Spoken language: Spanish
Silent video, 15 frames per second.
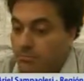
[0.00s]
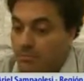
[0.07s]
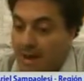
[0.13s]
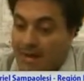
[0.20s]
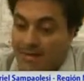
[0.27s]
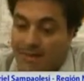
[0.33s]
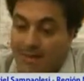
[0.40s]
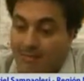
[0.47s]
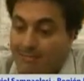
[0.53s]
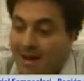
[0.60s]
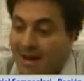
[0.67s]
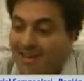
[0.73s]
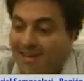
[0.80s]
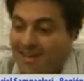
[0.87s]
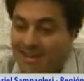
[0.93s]
más de,
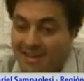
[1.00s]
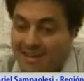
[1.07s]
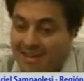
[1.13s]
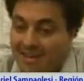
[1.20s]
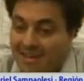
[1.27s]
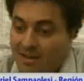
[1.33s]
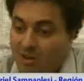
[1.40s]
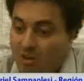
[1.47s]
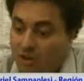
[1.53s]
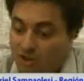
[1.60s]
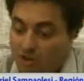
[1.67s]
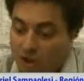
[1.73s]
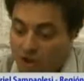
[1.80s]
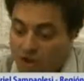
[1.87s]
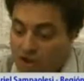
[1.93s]
más de
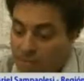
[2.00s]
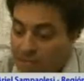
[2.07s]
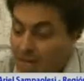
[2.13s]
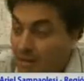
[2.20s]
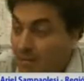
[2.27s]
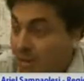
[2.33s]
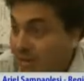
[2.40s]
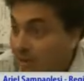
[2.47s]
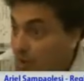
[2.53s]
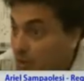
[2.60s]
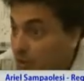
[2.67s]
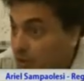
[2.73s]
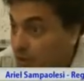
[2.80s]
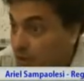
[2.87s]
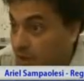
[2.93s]
12.000
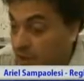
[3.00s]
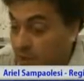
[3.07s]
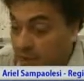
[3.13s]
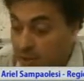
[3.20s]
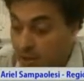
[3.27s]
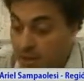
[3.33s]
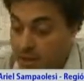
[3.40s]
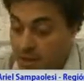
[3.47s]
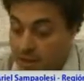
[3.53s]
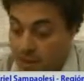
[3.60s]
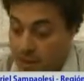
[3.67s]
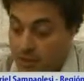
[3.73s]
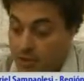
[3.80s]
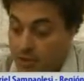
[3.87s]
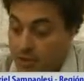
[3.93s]
espectadores que
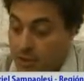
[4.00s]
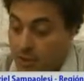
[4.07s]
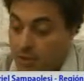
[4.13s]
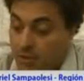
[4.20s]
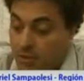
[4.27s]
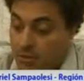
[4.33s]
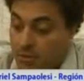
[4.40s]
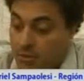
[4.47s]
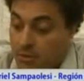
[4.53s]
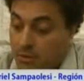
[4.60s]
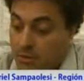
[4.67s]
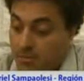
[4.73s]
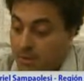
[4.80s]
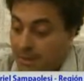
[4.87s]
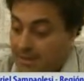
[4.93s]
estuvieron
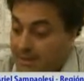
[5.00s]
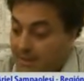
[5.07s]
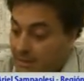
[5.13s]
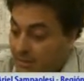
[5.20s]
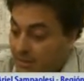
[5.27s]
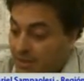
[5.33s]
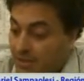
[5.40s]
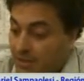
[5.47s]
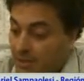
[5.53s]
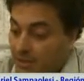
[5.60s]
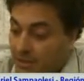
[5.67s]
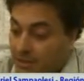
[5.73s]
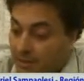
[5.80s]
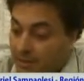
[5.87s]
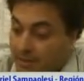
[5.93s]
participando
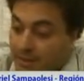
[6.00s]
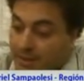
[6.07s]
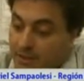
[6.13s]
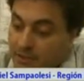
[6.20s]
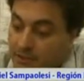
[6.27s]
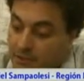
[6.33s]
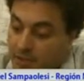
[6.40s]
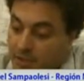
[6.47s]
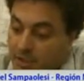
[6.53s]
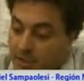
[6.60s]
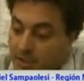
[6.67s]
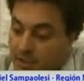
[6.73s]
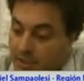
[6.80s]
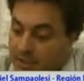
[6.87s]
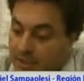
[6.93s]
de este evento.
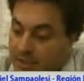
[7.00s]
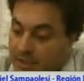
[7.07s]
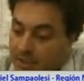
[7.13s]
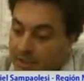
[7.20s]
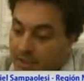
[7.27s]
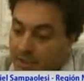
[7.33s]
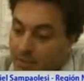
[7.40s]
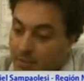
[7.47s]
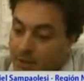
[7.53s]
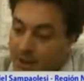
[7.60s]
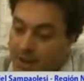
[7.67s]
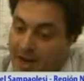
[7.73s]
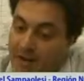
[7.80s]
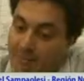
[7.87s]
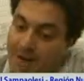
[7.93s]
Y, y, bueno,
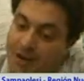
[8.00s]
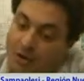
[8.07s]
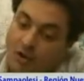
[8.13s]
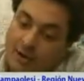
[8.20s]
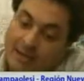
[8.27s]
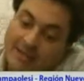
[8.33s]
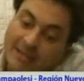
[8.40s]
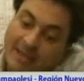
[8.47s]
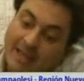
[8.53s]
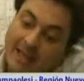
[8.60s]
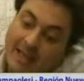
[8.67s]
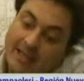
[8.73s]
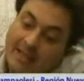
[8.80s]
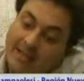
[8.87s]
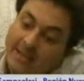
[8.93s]
en el marco de
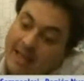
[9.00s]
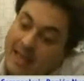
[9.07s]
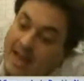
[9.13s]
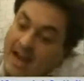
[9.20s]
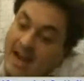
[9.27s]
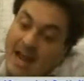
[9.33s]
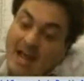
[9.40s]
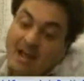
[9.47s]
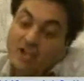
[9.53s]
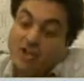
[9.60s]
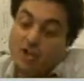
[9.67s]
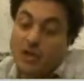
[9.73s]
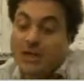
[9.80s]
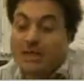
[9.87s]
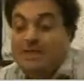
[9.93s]
este, de este gran
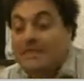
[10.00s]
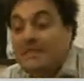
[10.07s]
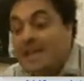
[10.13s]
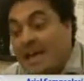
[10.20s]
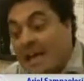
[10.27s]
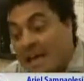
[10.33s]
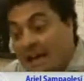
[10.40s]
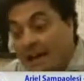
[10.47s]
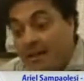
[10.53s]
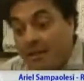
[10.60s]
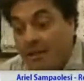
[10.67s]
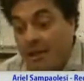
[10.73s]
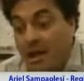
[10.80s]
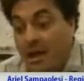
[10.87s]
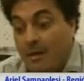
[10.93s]
año, el cierre,
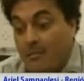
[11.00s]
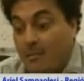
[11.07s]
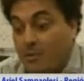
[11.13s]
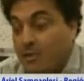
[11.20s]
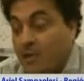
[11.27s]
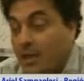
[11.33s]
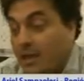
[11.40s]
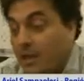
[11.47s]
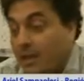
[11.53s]
digamos,